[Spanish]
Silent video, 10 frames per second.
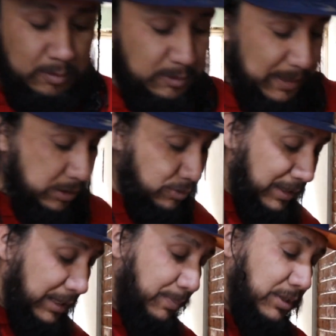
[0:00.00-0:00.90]
de mis manos,
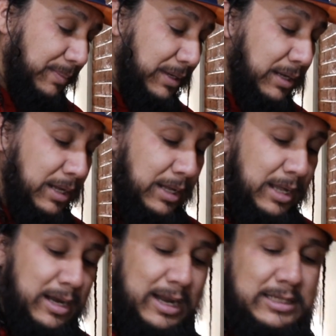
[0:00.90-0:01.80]
banda. Pues también
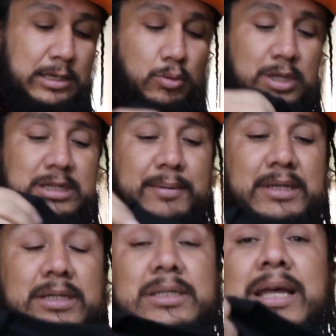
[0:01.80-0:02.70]
la salud es a
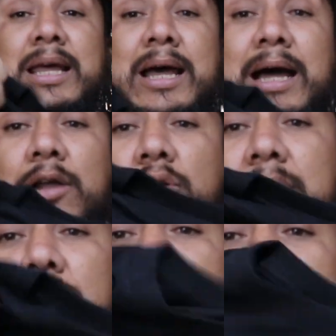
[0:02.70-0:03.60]
veces algo que nos